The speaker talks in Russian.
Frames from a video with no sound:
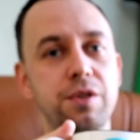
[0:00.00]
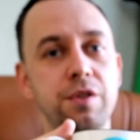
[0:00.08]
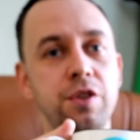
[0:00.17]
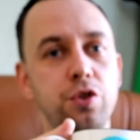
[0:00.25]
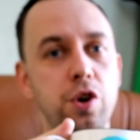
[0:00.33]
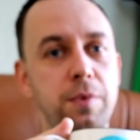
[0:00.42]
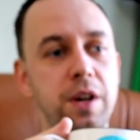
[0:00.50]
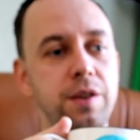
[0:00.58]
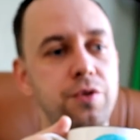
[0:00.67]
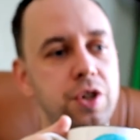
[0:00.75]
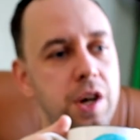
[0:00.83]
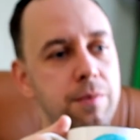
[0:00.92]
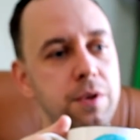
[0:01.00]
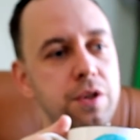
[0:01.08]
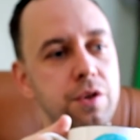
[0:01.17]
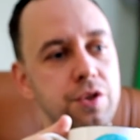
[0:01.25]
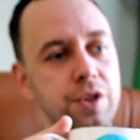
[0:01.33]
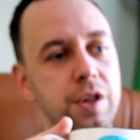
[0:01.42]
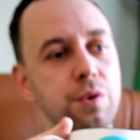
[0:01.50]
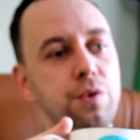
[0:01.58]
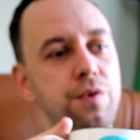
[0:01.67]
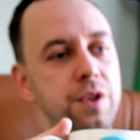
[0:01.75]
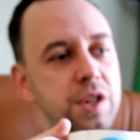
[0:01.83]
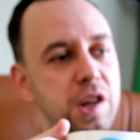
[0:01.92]
сегодня дома, они вчера мои источники
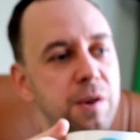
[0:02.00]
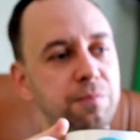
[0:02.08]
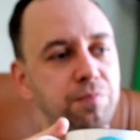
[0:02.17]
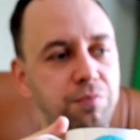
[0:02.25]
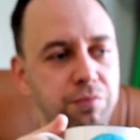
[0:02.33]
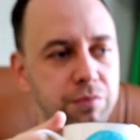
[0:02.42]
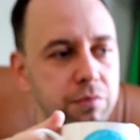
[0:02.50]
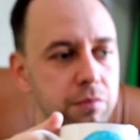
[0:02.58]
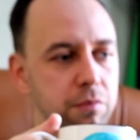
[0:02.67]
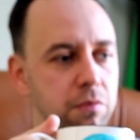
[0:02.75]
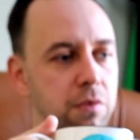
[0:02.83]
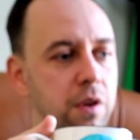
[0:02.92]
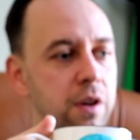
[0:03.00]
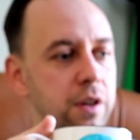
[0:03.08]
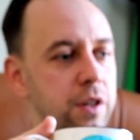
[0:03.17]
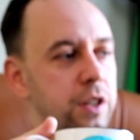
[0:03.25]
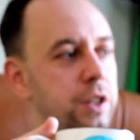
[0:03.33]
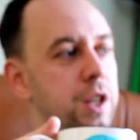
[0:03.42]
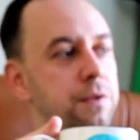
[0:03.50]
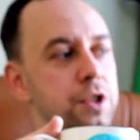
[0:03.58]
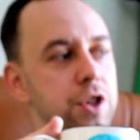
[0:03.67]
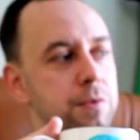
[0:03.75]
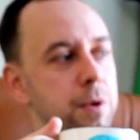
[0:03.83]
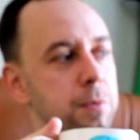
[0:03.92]
увидели, когда я
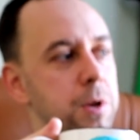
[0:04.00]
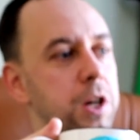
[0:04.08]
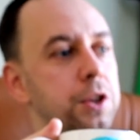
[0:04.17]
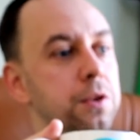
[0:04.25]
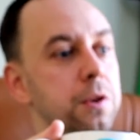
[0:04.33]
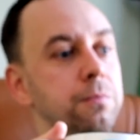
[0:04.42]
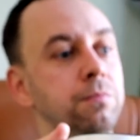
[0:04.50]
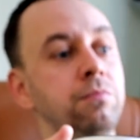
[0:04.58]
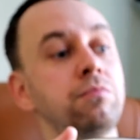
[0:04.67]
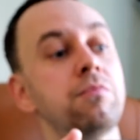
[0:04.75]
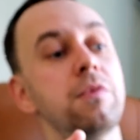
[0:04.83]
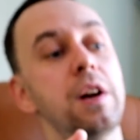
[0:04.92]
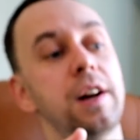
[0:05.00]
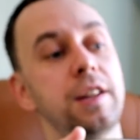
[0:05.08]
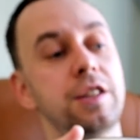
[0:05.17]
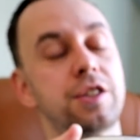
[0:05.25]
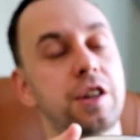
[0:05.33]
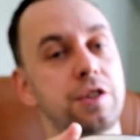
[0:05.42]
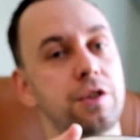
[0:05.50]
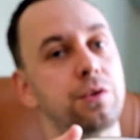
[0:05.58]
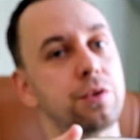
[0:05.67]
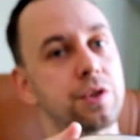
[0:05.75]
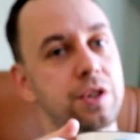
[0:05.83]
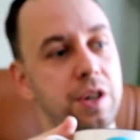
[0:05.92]
вечером их приготовил. Они сразу их
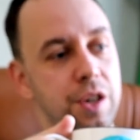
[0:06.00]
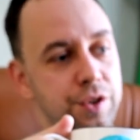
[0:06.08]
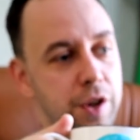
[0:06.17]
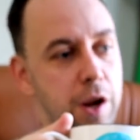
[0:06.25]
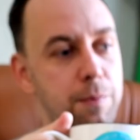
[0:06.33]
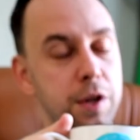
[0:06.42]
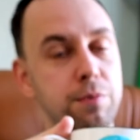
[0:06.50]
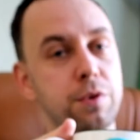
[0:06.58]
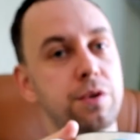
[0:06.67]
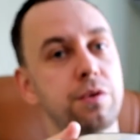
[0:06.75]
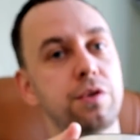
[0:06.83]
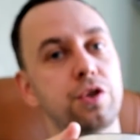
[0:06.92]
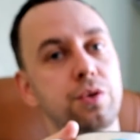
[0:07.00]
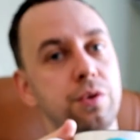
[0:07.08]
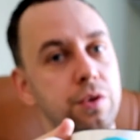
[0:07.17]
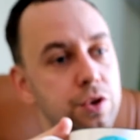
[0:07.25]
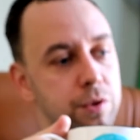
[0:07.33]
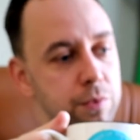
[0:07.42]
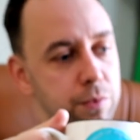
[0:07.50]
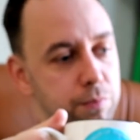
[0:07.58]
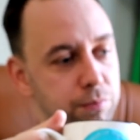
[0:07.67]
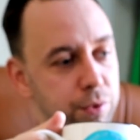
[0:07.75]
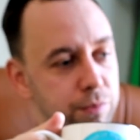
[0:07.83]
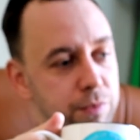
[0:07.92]
тоже захотели, поэтому сегодня что нужно
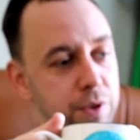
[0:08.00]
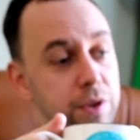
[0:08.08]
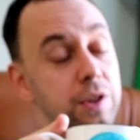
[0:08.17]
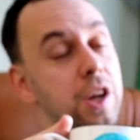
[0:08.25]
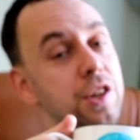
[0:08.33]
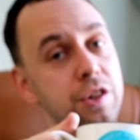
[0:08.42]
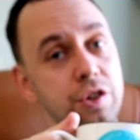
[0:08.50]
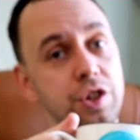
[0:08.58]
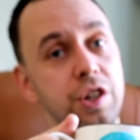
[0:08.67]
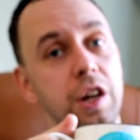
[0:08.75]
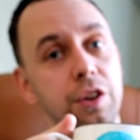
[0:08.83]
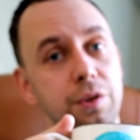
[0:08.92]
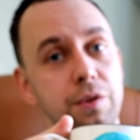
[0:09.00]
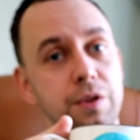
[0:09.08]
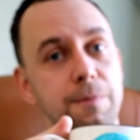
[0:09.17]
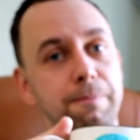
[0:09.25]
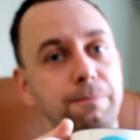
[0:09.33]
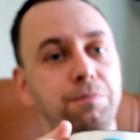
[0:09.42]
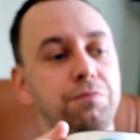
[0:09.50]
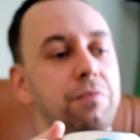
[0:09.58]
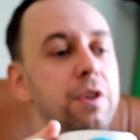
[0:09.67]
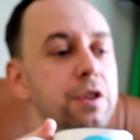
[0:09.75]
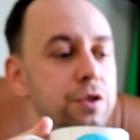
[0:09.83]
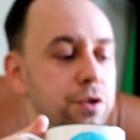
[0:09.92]
будет делать? Конечно же, готовить
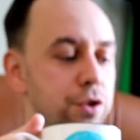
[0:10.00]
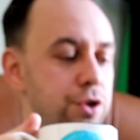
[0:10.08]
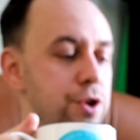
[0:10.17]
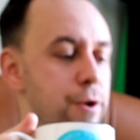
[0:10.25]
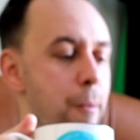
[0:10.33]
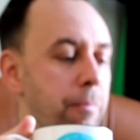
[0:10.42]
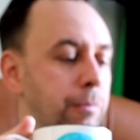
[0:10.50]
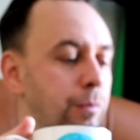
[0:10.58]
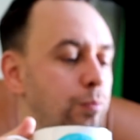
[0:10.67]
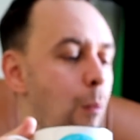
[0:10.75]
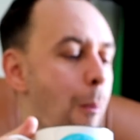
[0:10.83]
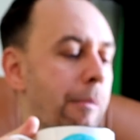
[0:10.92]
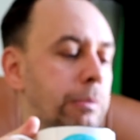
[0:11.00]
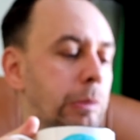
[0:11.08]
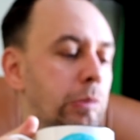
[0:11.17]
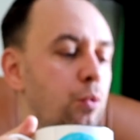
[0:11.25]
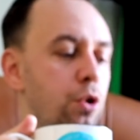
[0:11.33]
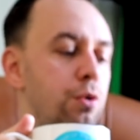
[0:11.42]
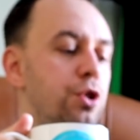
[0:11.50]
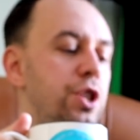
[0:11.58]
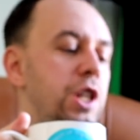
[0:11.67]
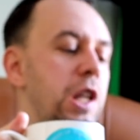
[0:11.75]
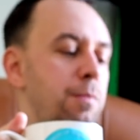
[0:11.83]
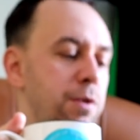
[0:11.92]
сочники. Только
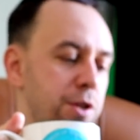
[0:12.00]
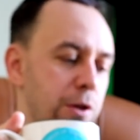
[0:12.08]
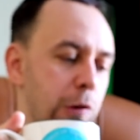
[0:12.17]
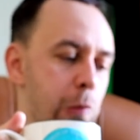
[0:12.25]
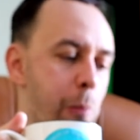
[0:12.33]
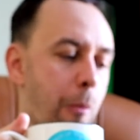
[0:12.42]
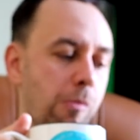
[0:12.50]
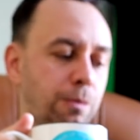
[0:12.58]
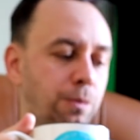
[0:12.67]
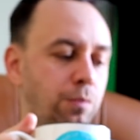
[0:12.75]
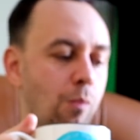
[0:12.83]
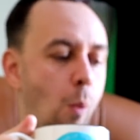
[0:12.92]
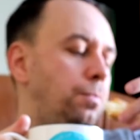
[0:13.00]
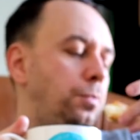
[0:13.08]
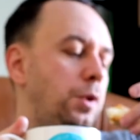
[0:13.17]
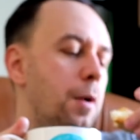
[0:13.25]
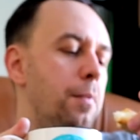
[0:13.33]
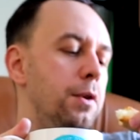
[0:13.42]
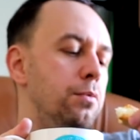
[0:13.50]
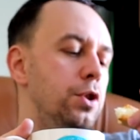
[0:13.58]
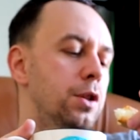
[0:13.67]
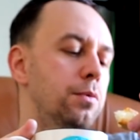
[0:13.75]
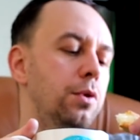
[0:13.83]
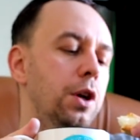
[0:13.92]
уже для местных. Поэтому
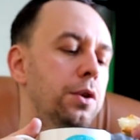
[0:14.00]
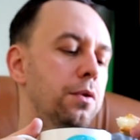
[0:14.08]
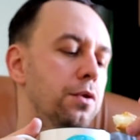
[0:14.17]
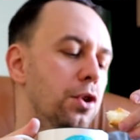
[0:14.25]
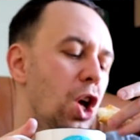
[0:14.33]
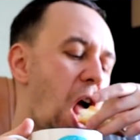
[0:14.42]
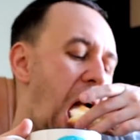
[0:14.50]
сейчас буду готовить их.